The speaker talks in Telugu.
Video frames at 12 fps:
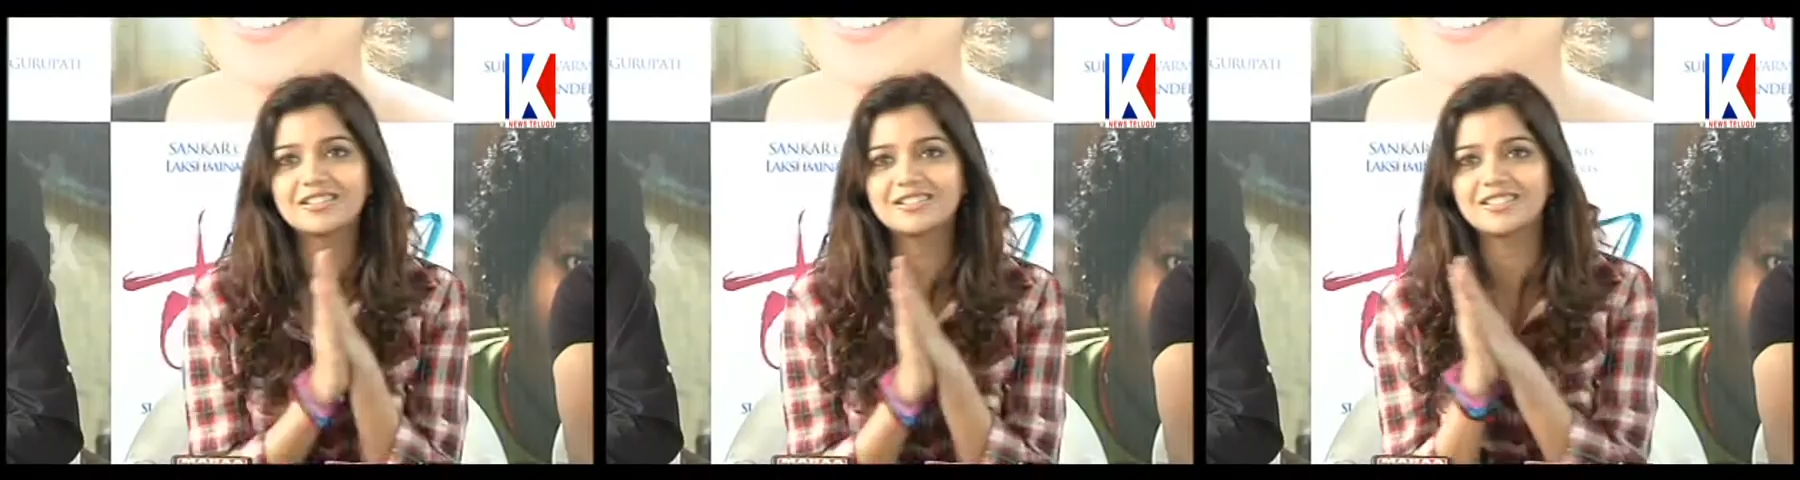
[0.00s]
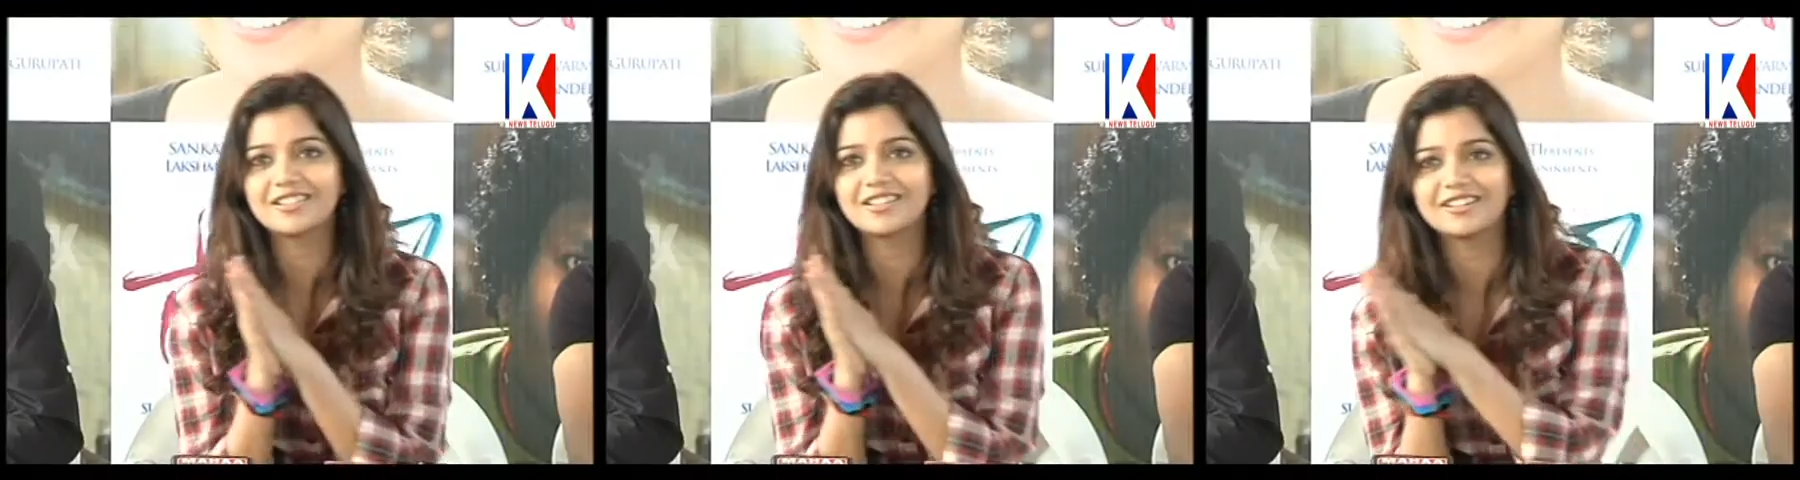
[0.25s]

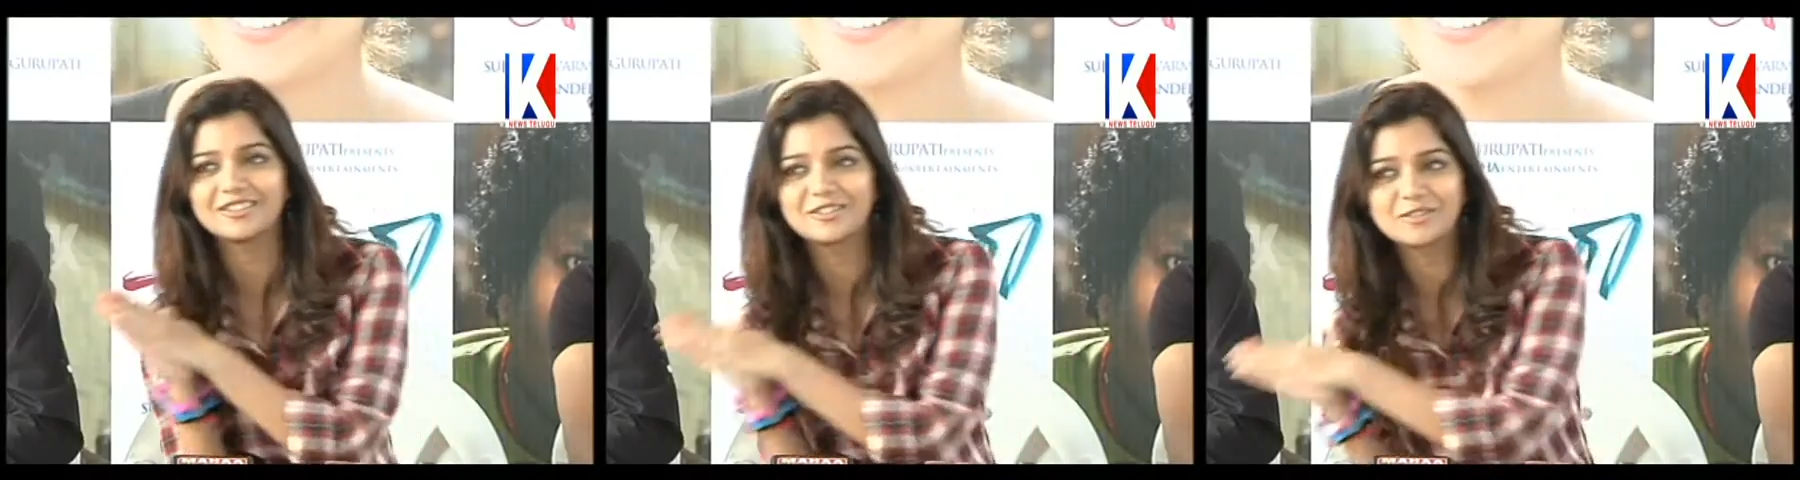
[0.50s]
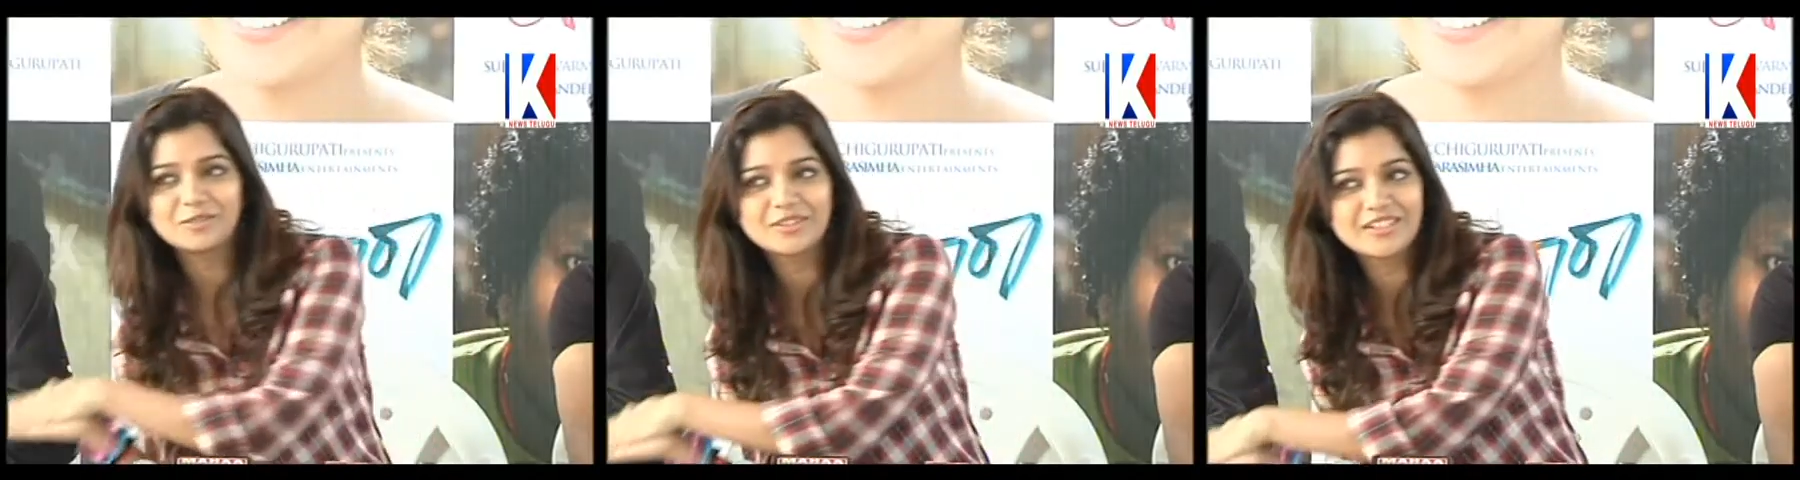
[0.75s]
ఈ మధ్యే
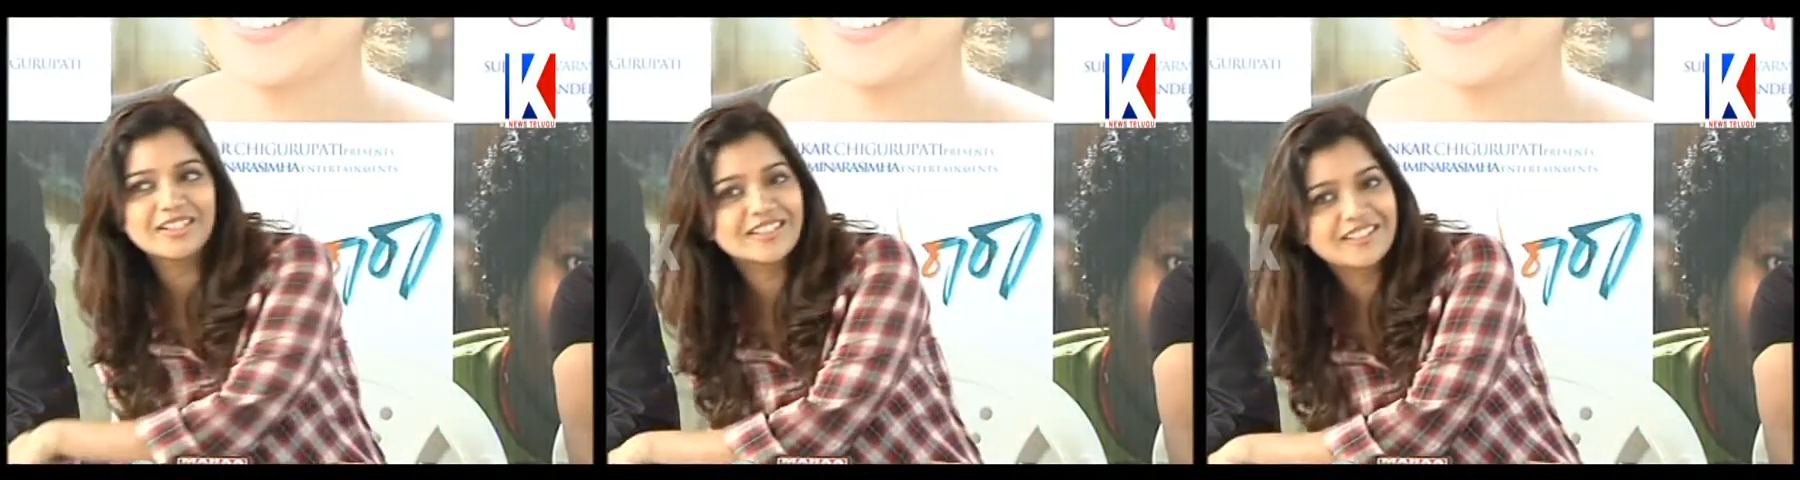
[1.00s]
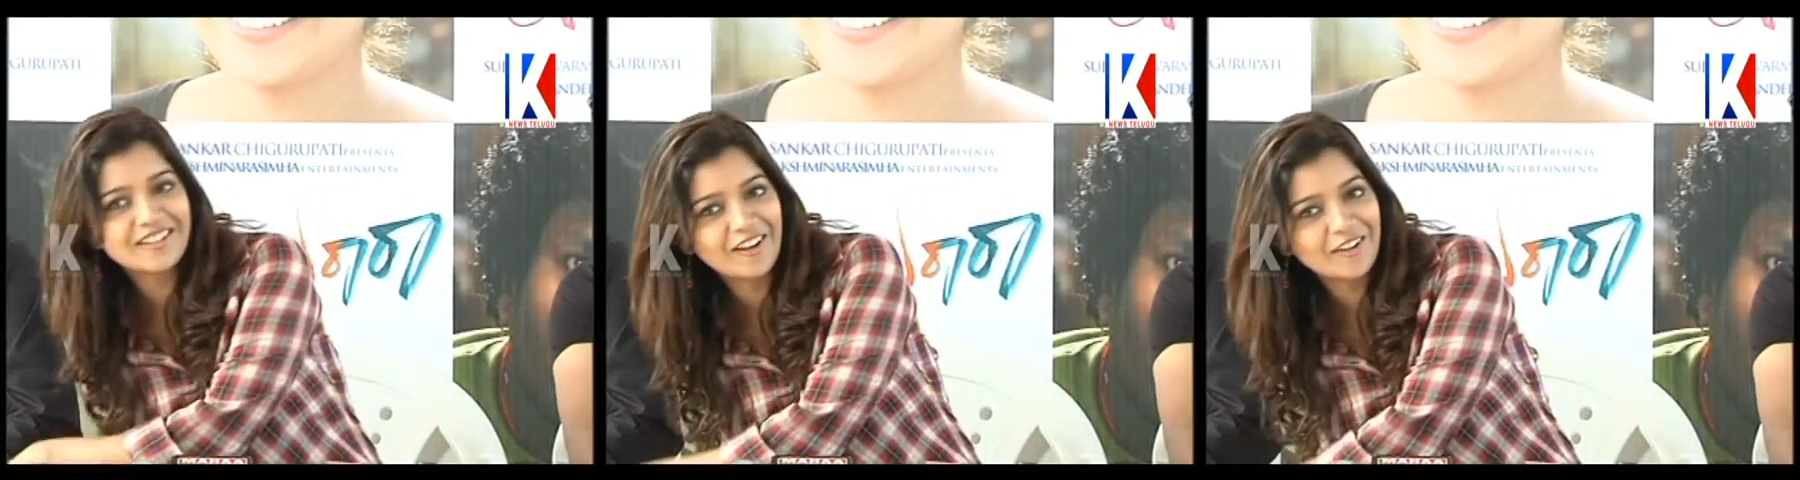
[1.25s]

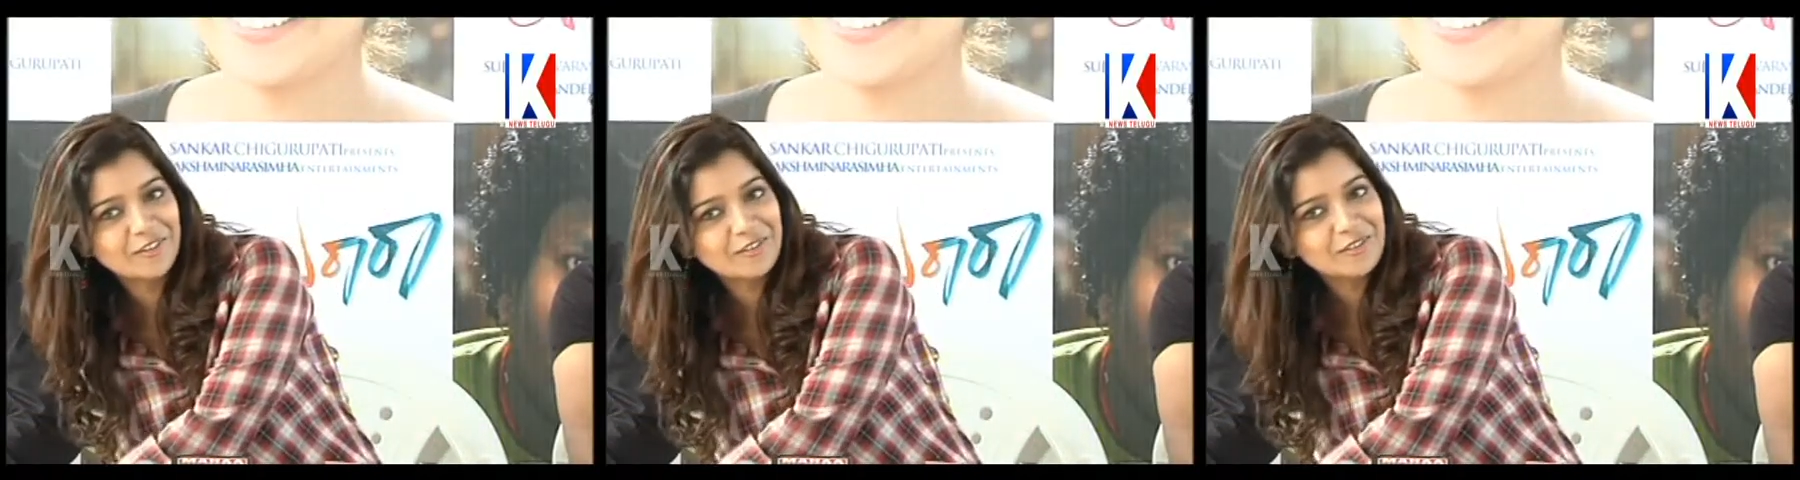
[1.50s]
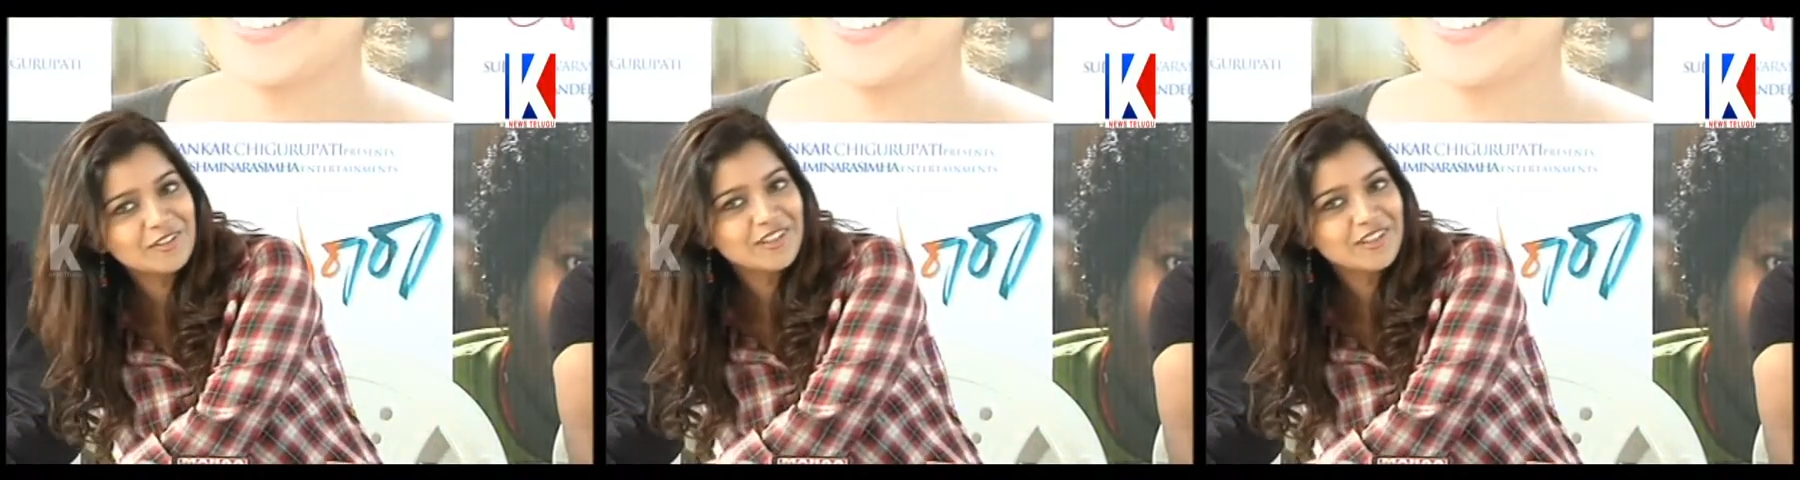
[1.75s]
ఆదిత్య